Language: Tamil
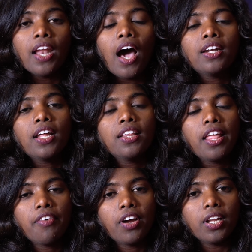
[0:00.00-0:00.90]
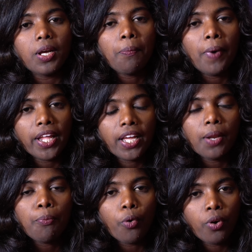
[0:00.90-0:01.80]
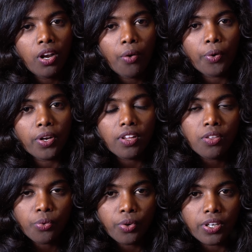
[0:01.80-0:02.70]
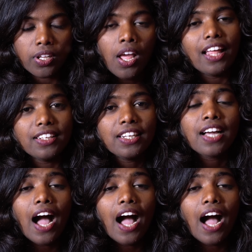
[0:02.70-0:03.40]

நாட்டா தெய்வங்களுக்கு படைக்கிற பொருளில் ஒன்று தான் சுருட்டு அது